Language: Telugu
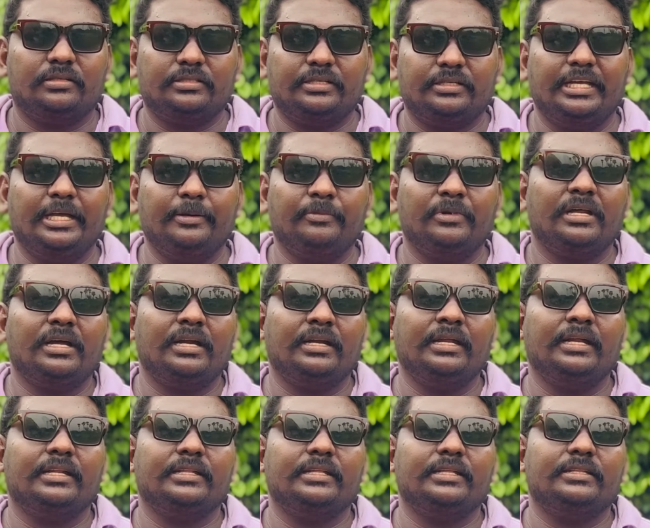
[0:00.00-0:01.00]
టీంని కానీ
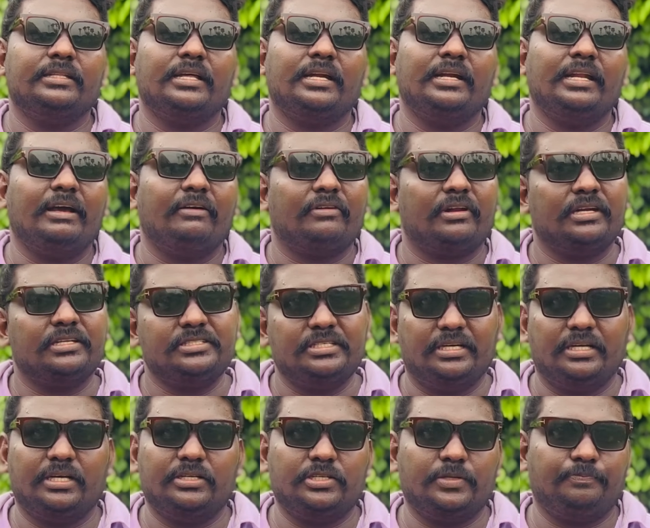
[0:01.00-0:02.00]
ఎడదీద్దారని ఎవరైనా
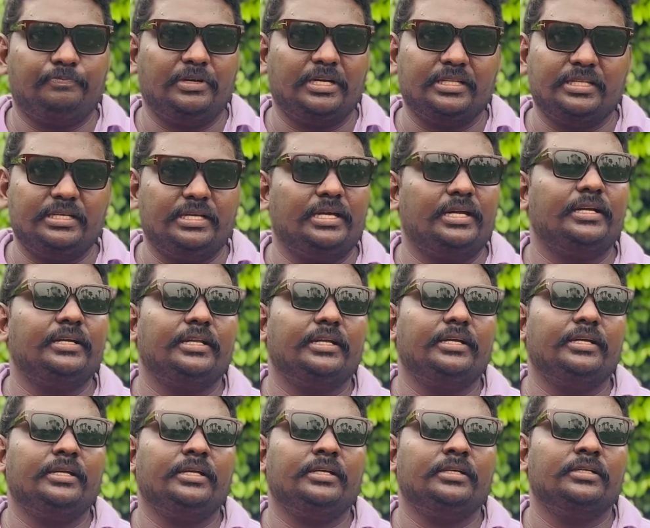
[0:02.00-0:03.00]
చెడుగా చెప్పి ఎడదీశారంటే
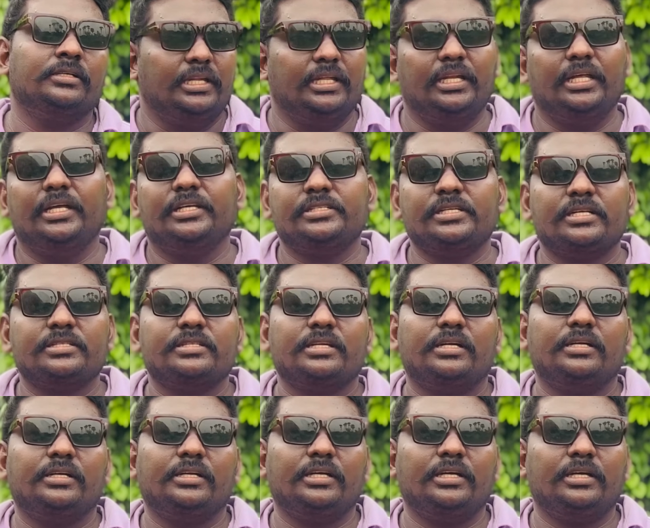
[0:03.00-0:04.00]
అండి నేను ఏం
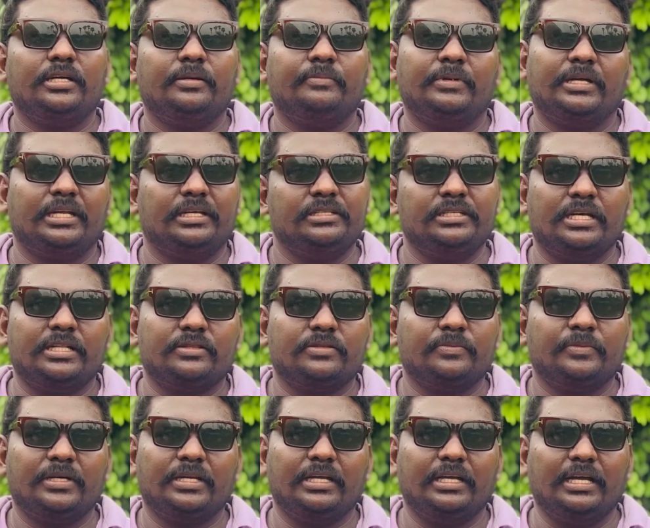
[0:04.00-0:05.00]
చేస్తానంటే మరి ఏం
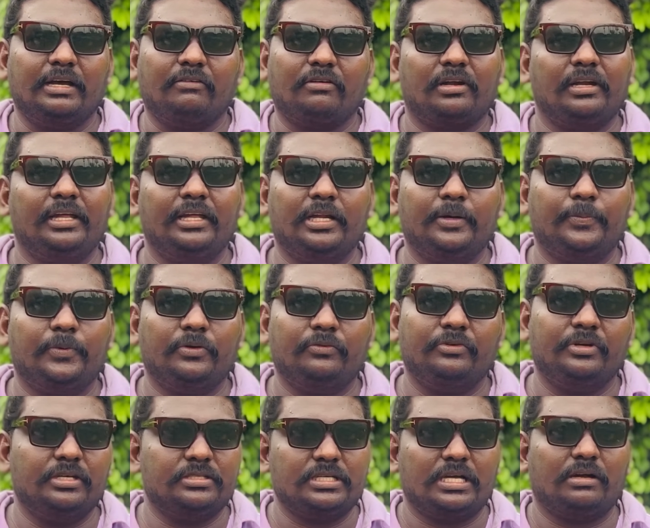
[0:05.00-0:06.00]
చేస్తాను మరి ఎవరు లేనప్పుడు
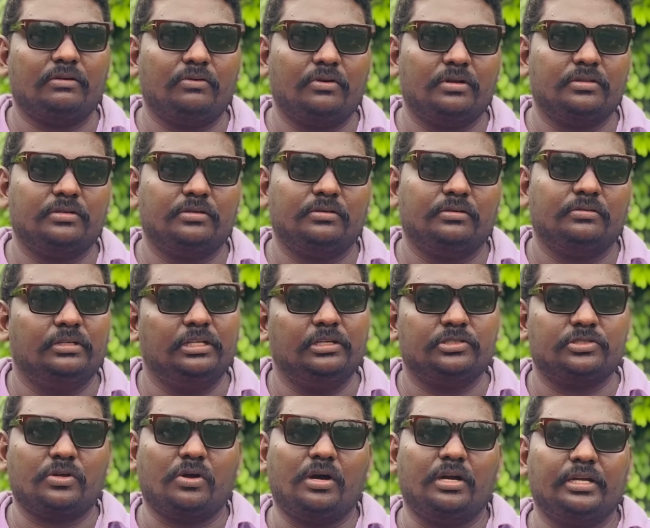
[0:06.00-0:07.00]
వీడియో సాగకూడదు నేను
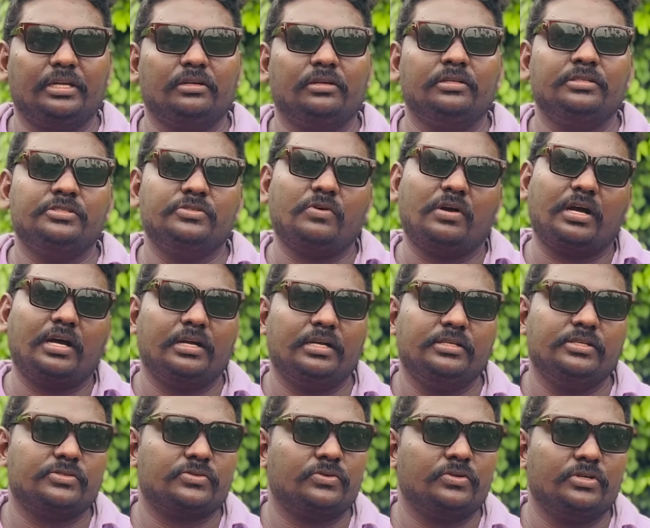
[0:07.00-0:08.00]
స్టార్టింగ్ నుంచి ఒక్కడినే
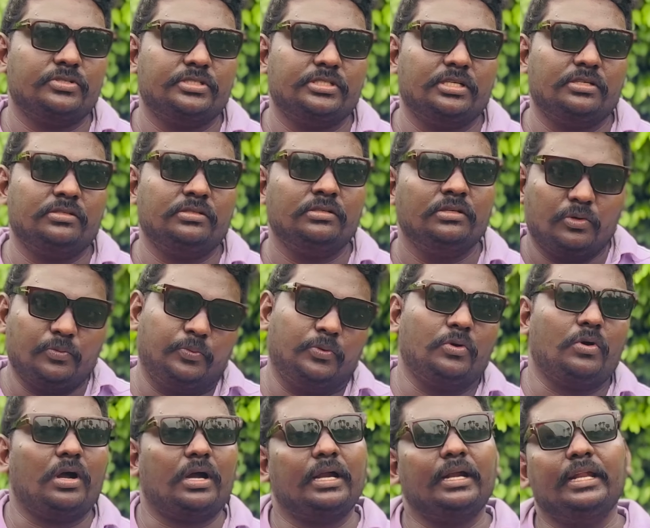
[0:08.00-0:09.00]
చేసుకుంటూ వచ్చాను ఇప్పుడు
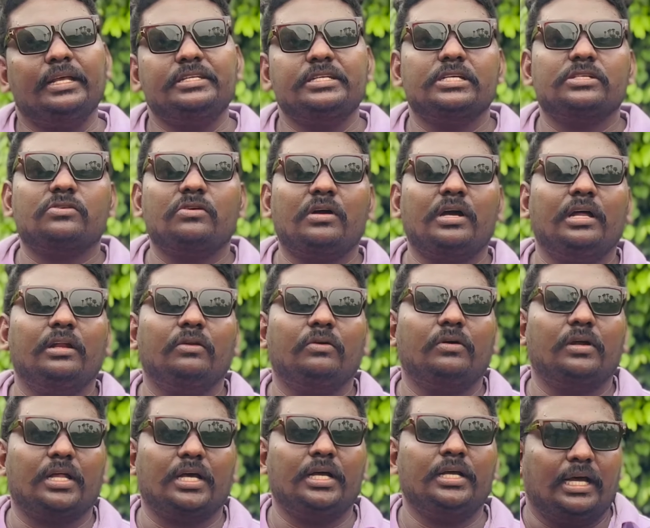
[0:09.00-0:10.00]
ఒక్కడిని చేసుకోగలను
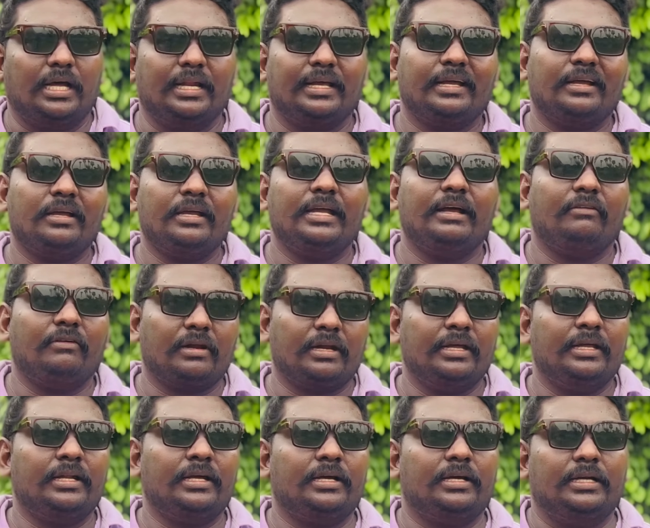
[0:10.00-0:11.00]
కూడా అలాగే
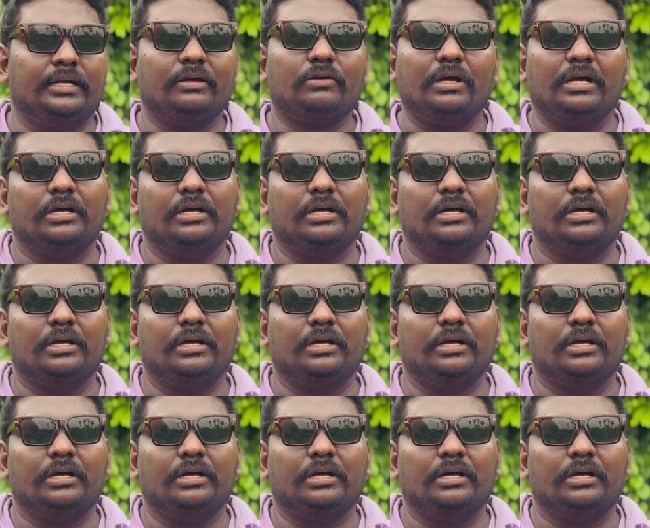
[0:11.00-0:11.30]
ఎవరినైనా అంటే